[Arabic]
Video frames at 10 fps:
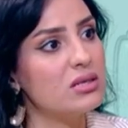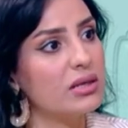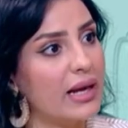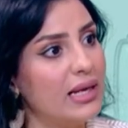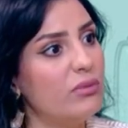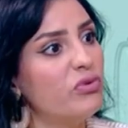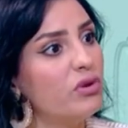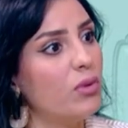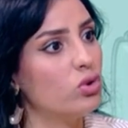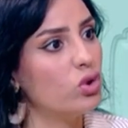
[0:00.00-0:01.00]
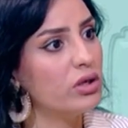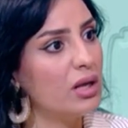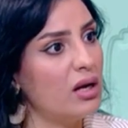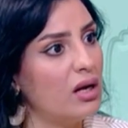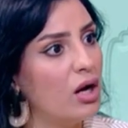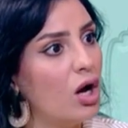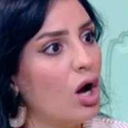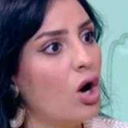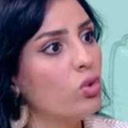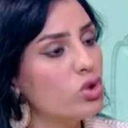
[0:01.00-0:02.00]
آه. كلموا في الموضوع ده
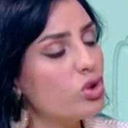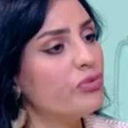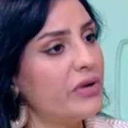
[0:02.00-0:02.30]
وشوف